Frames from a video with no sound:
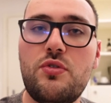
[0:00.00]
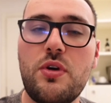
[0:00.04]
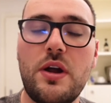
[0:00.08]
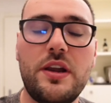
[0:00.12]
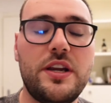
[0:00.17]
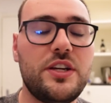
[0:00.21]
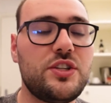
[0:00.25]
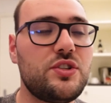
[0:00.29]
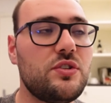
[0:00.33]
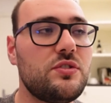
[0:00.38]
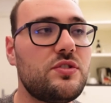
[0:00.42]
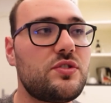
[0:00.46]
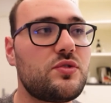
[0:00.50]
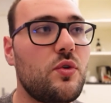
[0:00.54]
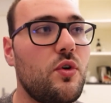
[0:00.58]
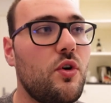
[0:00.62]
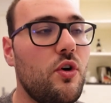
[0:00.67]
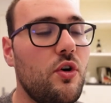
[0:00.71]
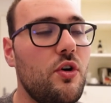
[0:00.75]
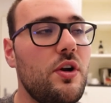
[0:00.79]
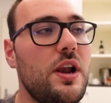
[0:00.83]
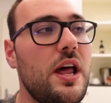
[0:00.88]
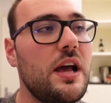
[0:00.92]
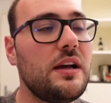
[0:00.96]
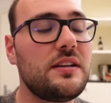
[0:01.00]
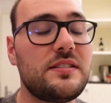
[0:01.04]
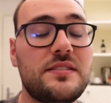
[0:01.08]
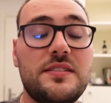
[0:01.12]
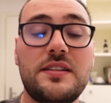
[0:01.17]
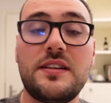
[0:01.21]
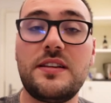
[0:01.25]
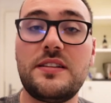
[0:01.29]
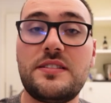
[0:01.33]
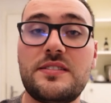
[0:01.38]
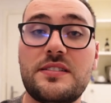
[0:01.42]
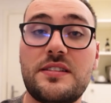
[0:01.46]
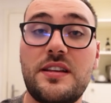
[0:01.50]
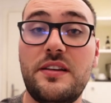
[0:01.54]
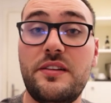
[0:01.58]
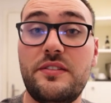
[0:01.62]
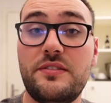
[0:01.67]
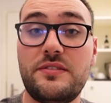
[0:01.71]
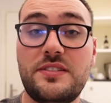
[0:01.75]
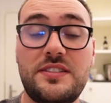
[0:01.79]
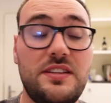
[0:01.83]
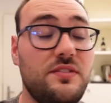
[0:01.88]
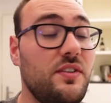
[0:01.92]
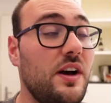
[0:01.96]
quoi. Les gens sont relax et
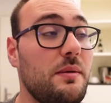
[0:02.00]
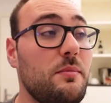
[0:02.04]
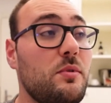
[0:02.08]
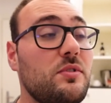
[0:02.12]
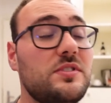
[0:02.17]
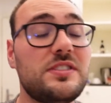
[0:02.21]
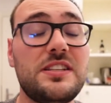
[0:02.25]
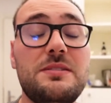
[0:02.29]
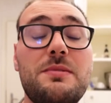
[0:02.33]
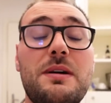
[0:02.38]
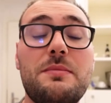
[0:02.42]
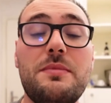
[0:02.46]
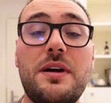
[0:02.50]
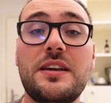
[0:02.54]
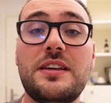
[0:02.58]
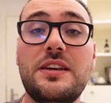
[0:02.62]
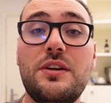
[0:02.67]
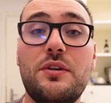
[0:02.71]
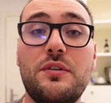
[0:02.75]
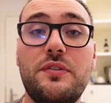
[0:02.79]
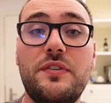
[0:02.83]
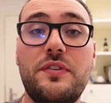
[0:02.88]
c'est vraiment ce qui m'a marqué en